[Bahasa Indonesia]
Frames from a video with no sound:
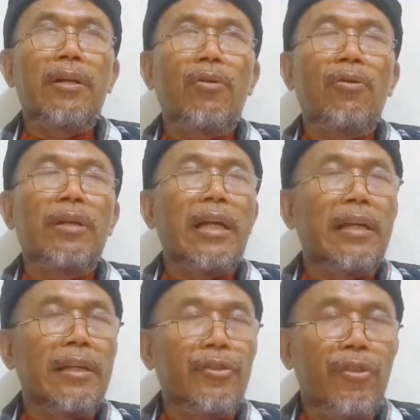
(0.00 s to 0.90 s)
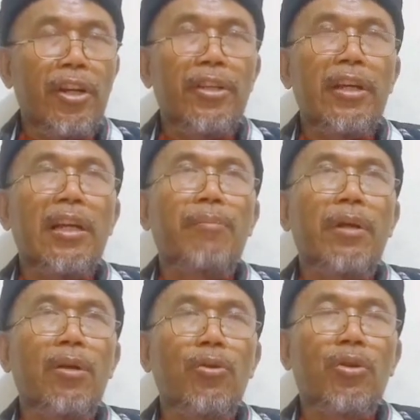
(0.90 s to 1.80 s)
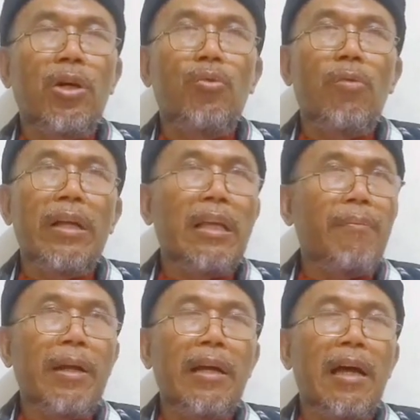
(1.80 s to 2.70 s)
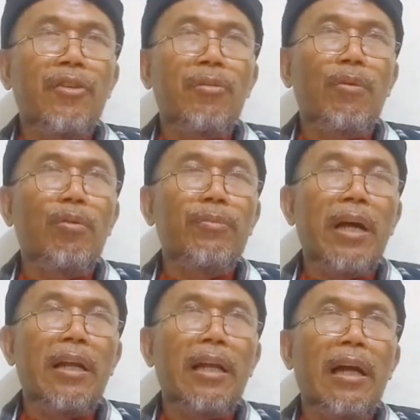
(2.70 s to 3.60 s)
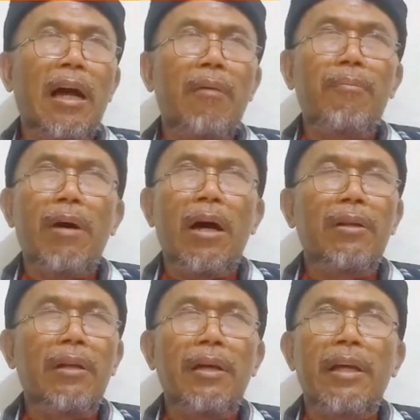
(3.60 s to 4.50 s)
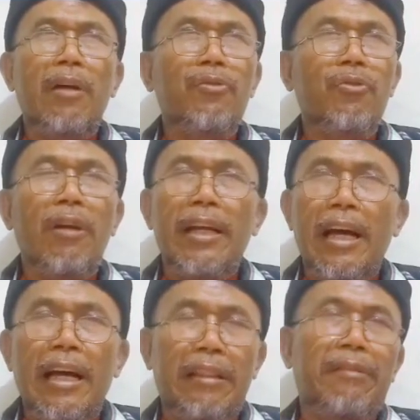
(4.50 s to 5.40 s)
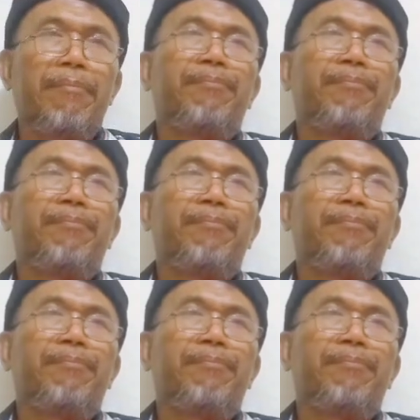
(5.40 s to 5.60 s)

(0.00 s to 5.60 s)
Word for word: Nuh dan istrinya Nabi Lut keduanya padahal sebelumnya adalah hamba Allah yang solehat